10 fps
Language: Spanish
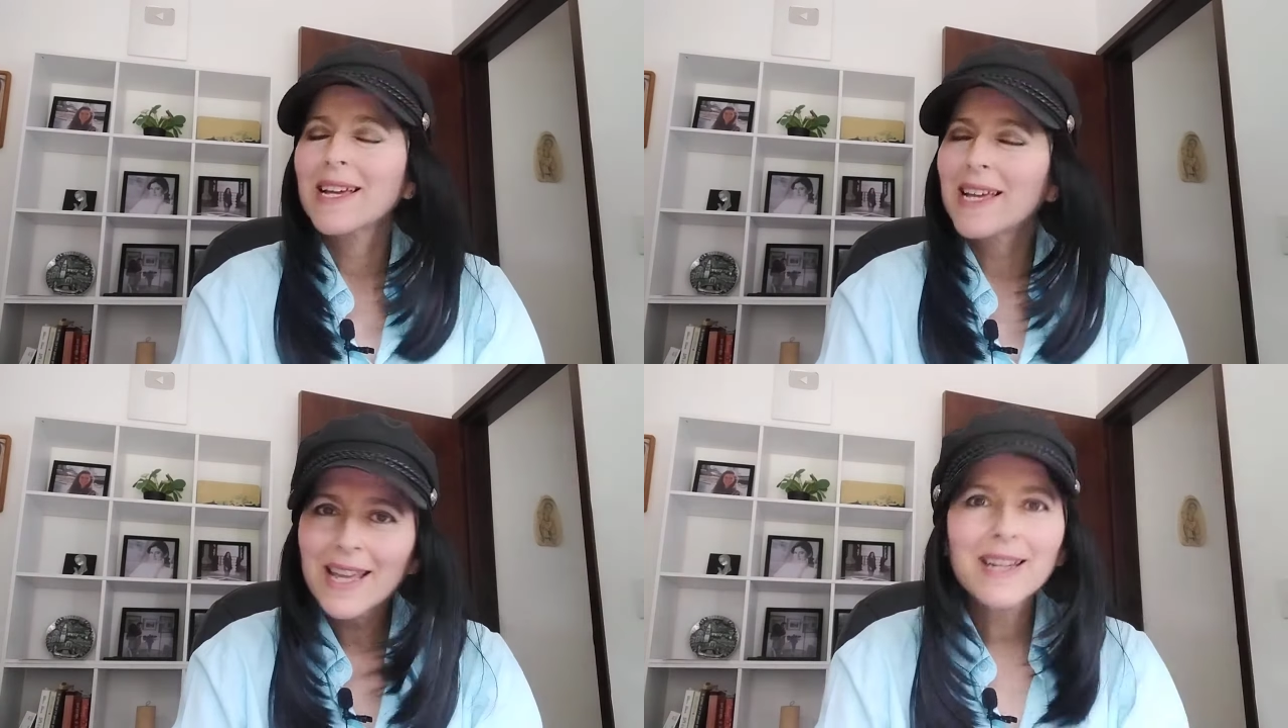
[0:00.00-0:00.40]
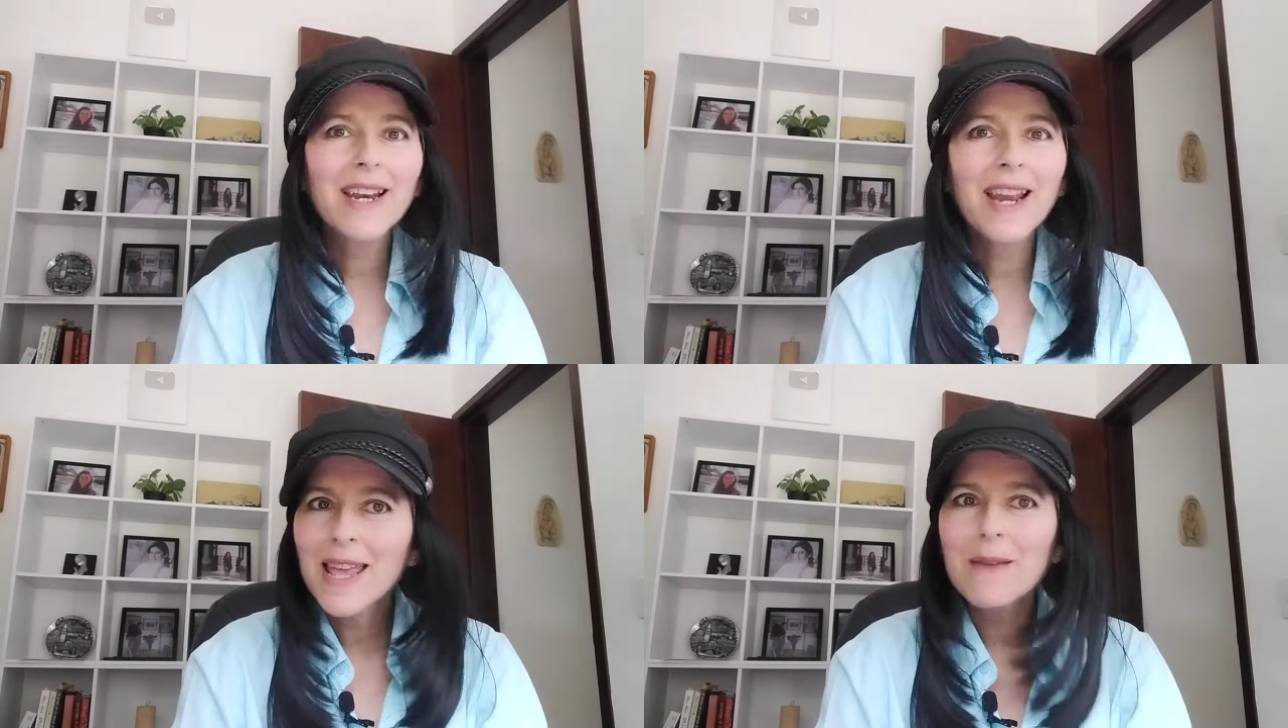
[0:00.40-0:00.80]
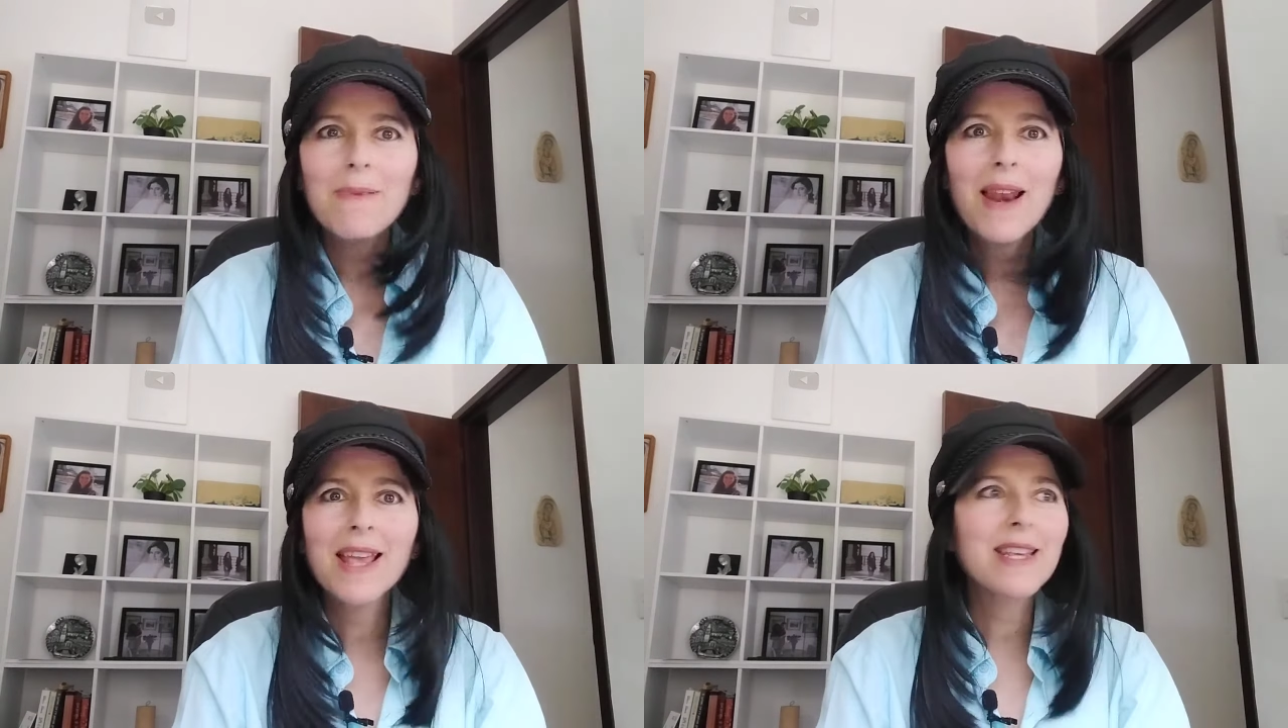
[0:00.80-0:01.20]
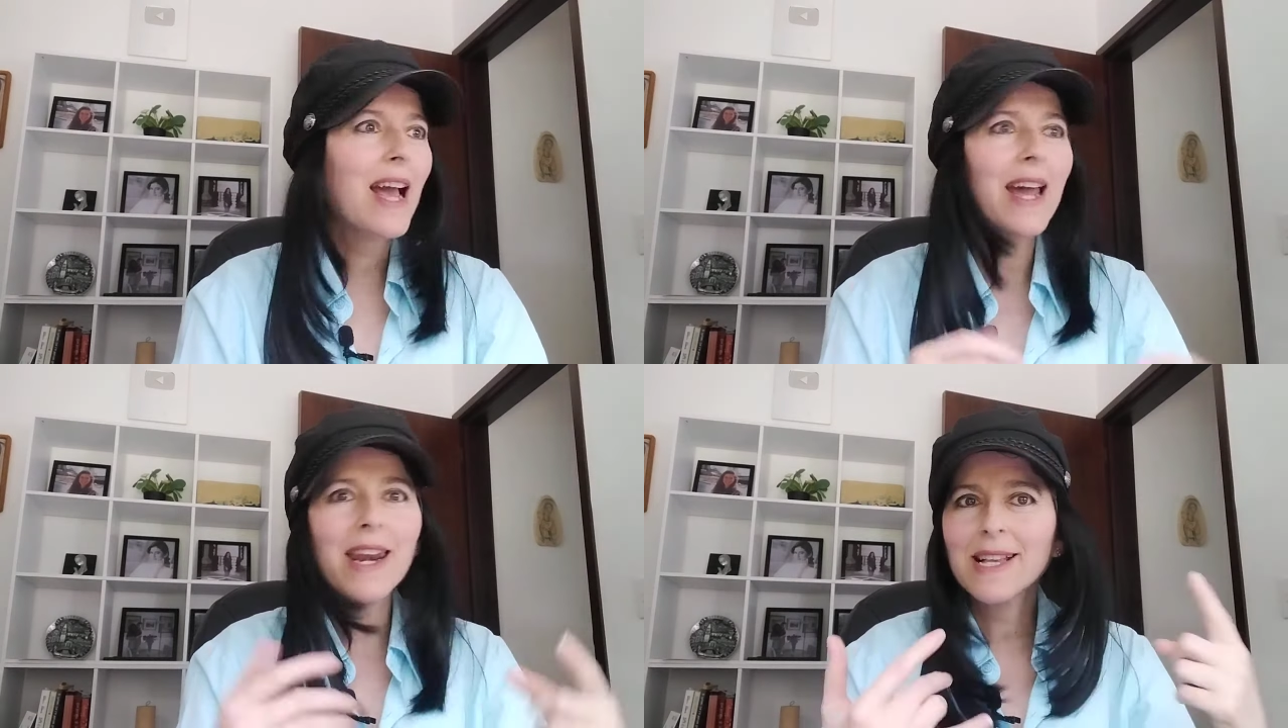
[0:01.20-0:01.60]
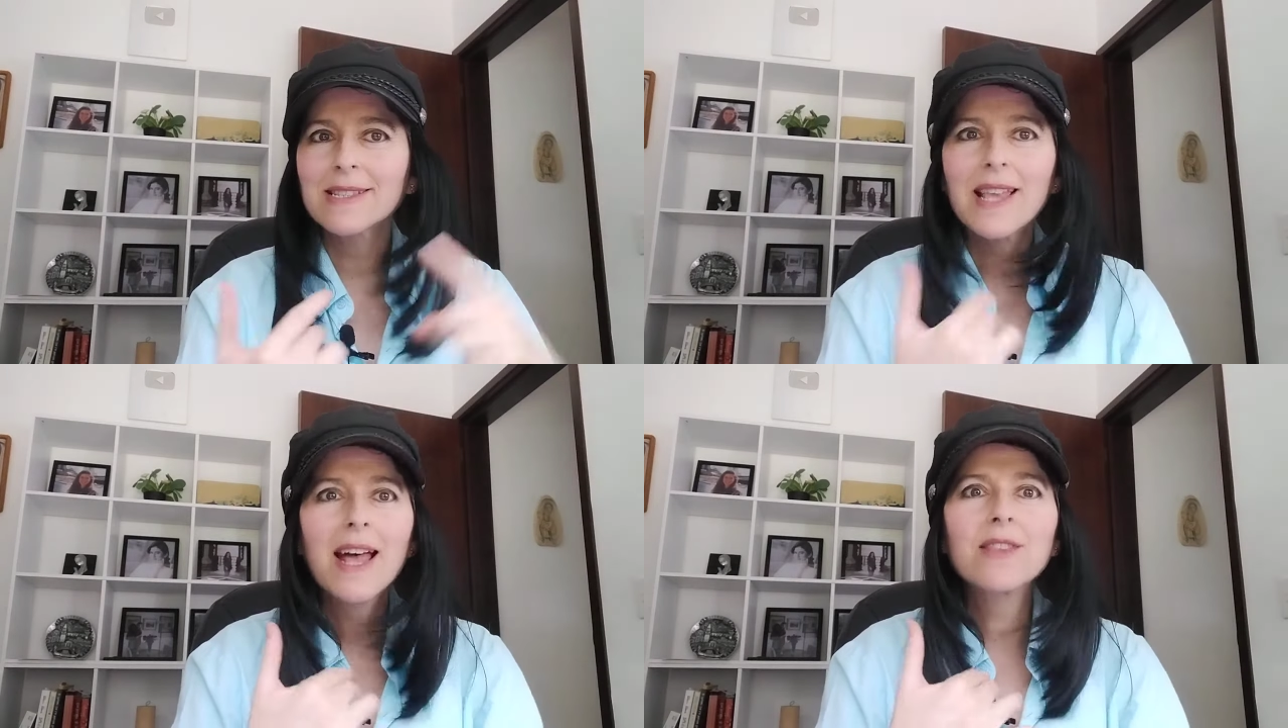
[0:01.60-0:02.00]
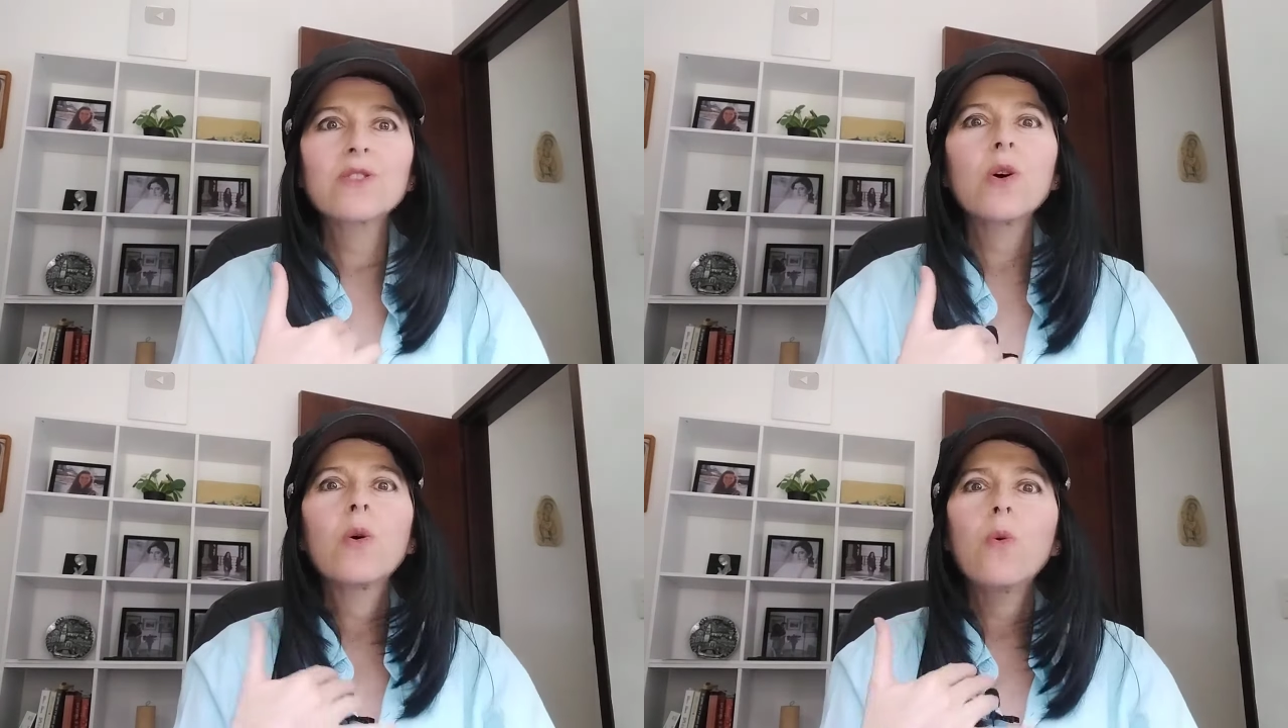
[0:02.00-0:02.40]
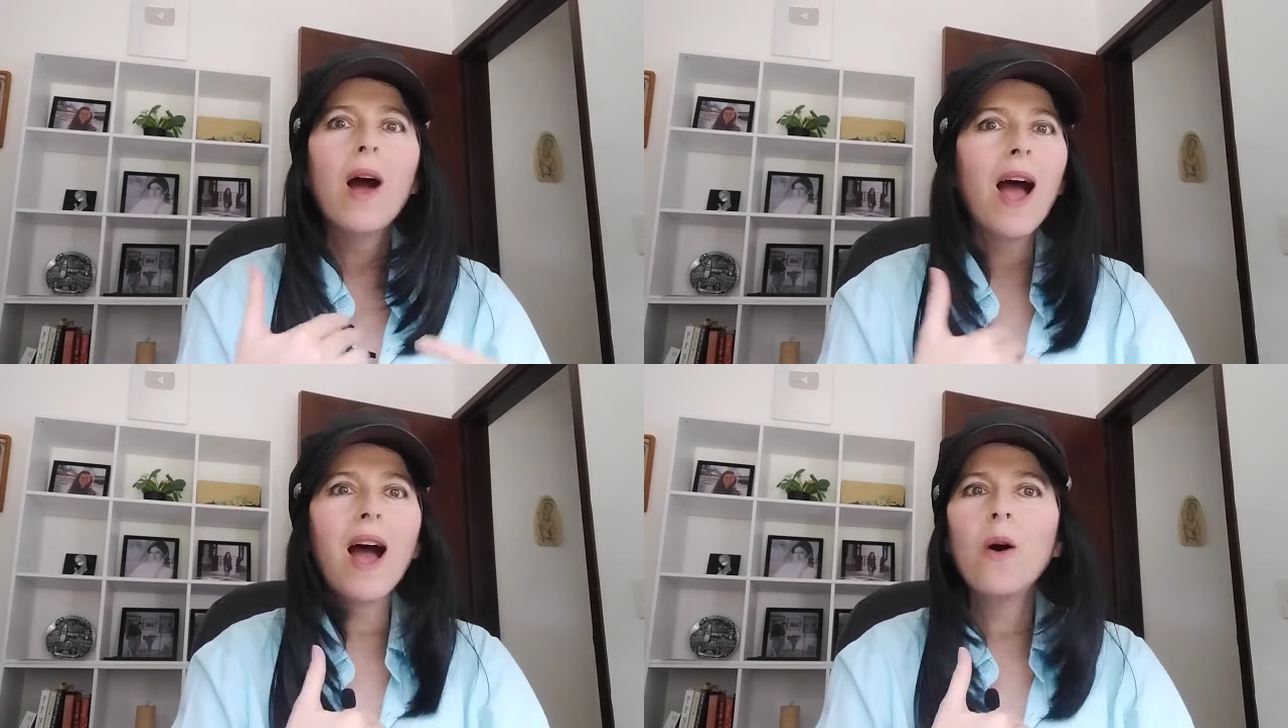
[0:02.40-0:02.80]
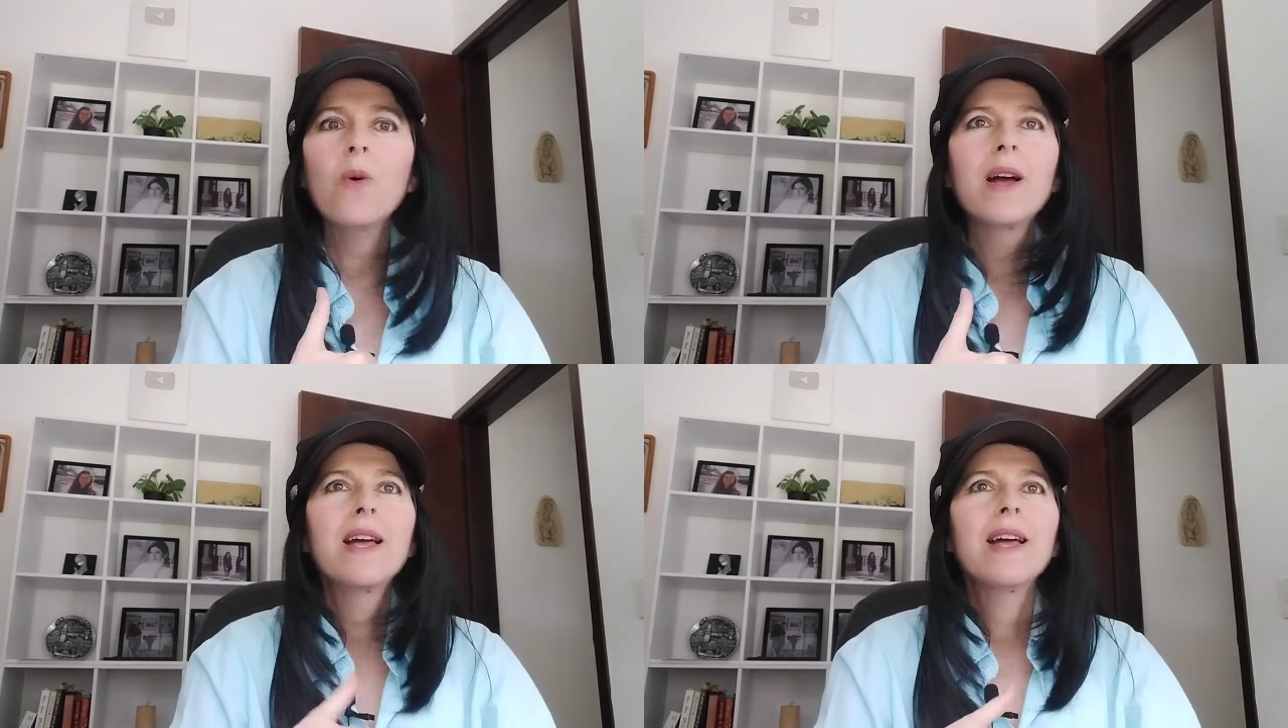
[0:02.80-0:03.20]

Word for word: qué increíble, ya ganas tanto, wow,